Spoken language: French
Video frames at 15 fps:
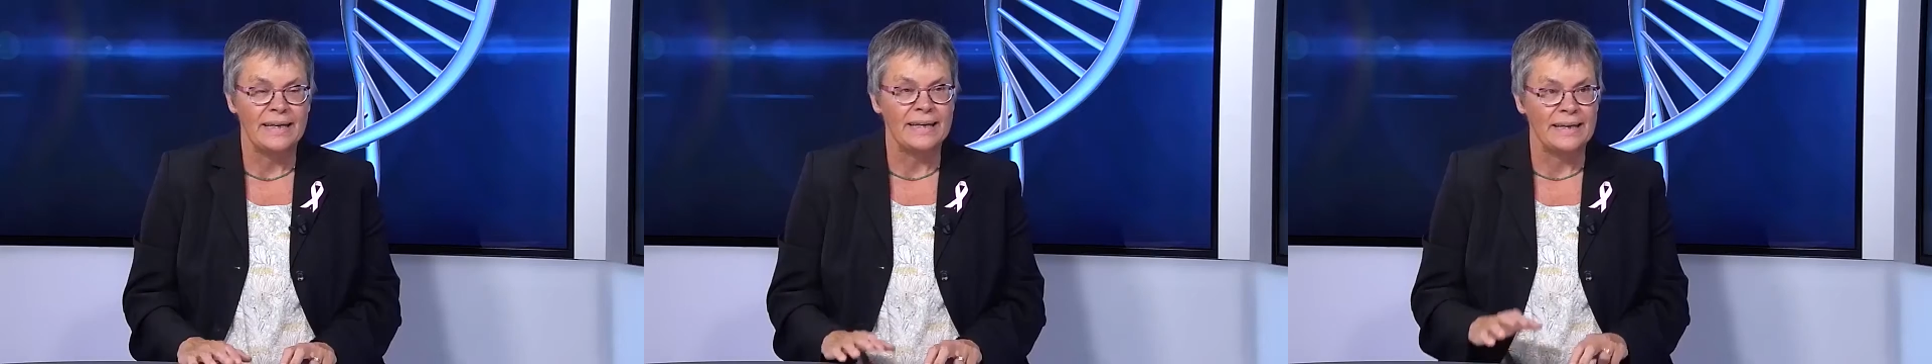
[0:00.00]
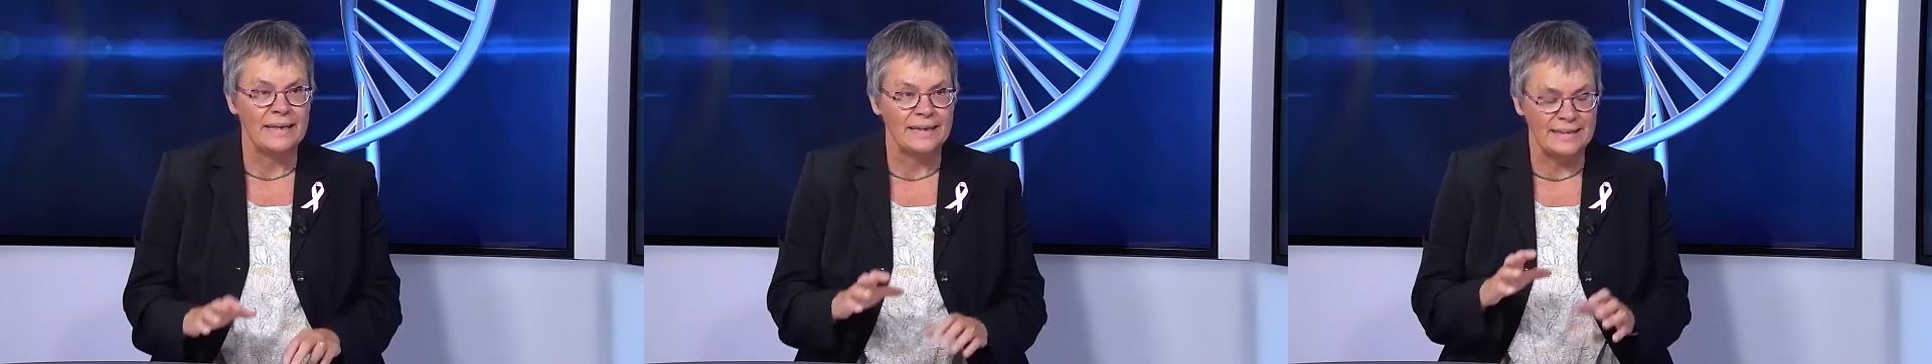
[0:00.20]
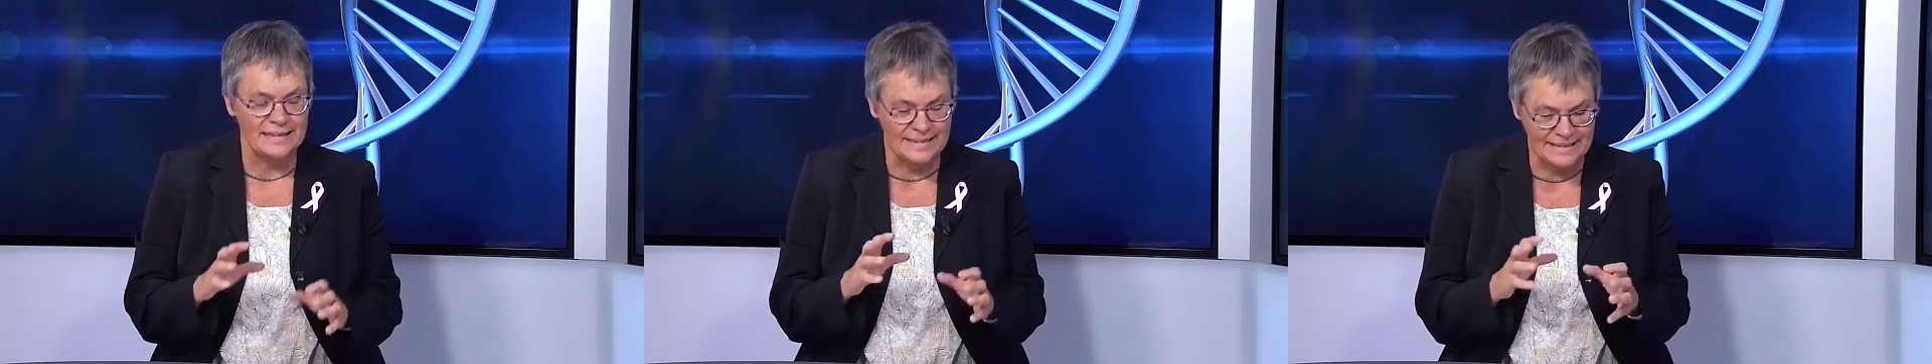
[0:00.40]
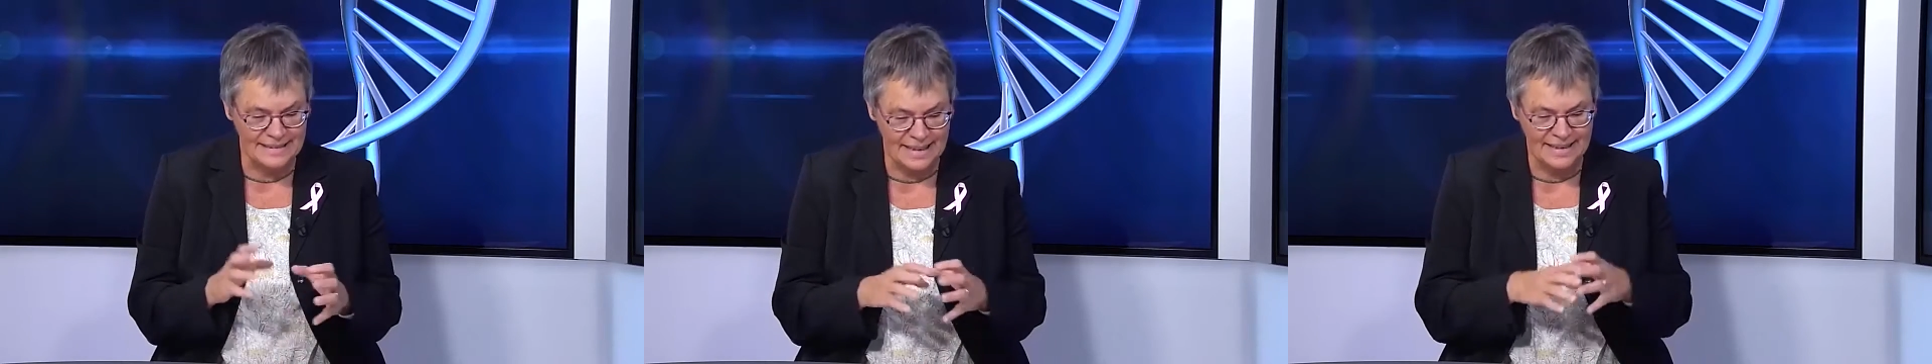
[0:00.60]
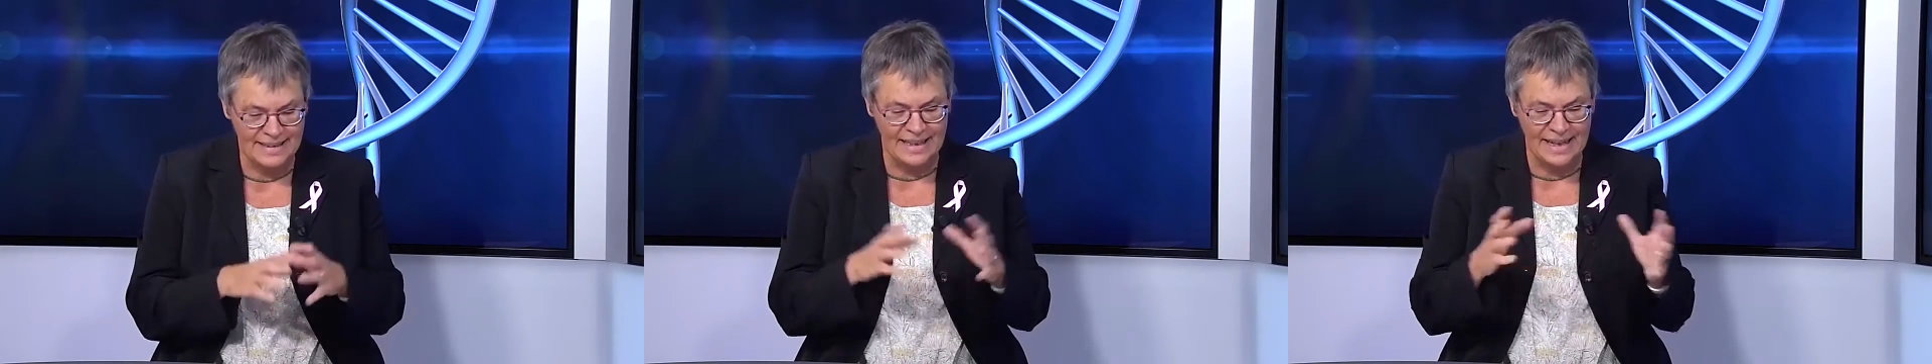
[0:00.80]
Et
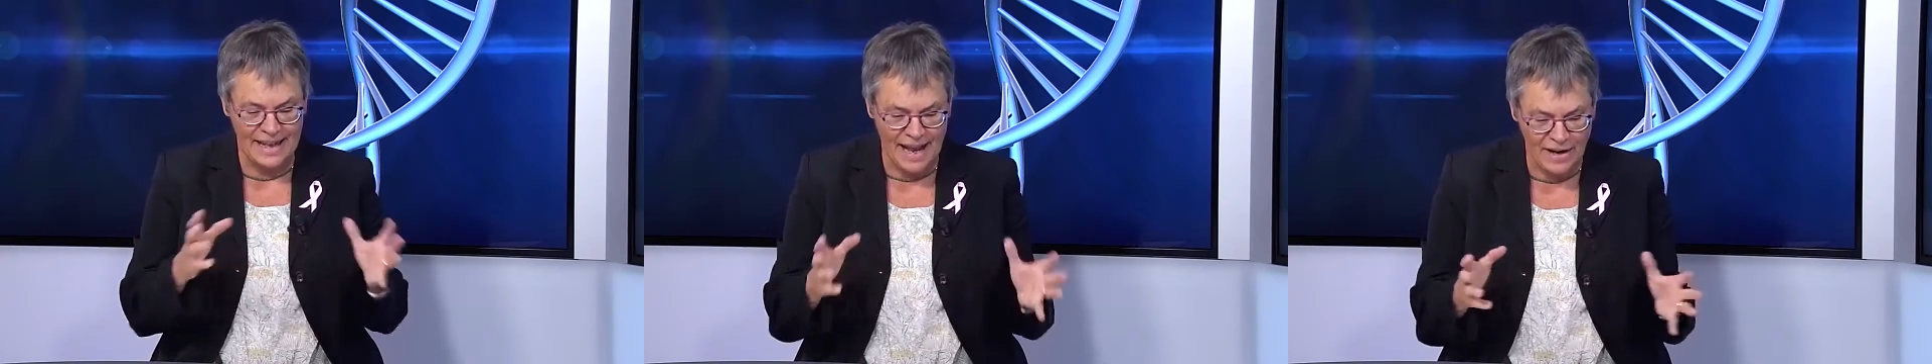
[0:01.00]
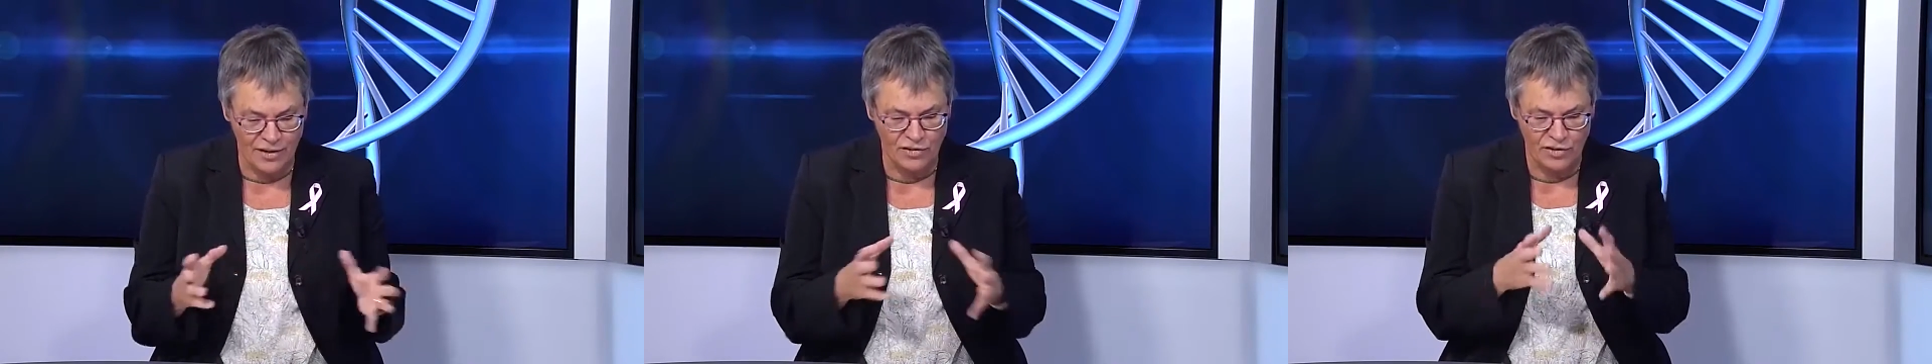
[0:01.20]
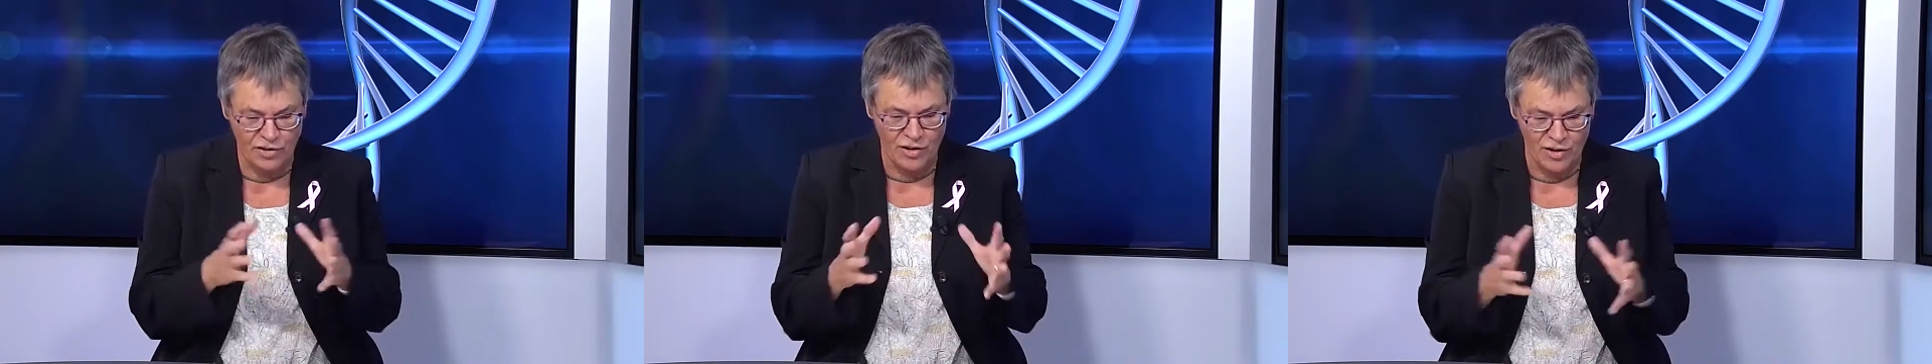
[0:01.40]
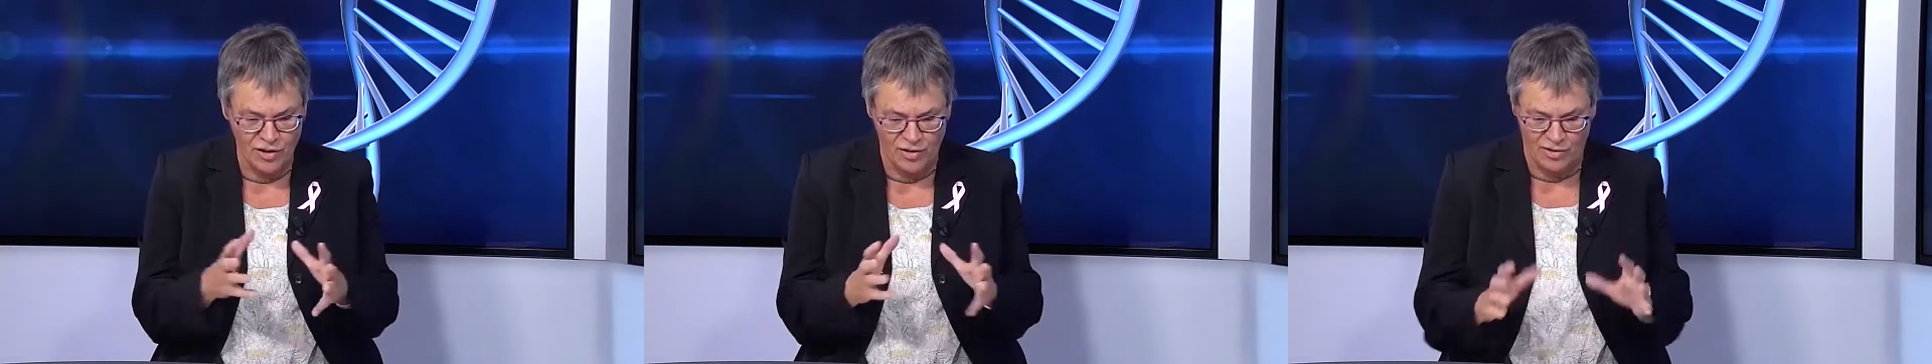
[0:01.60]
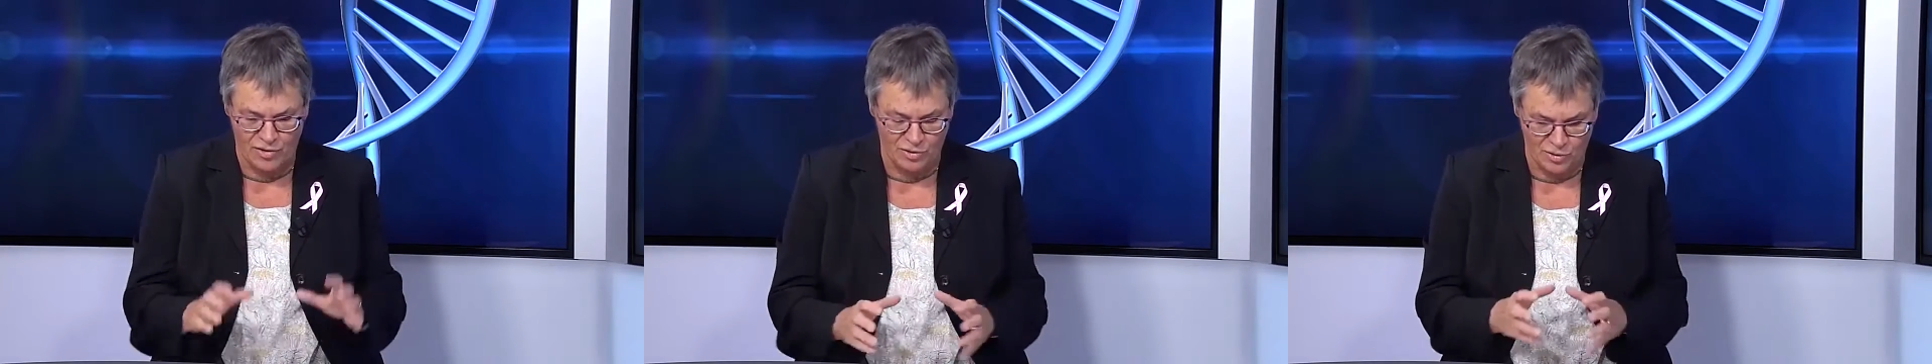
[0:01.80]
cette
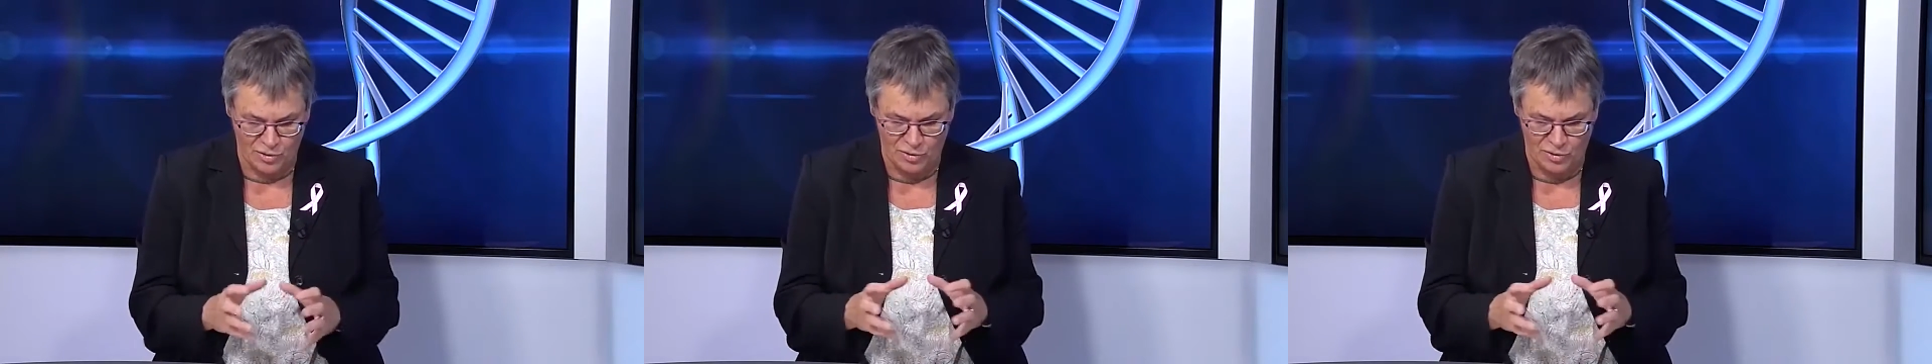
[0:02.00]
largeur de,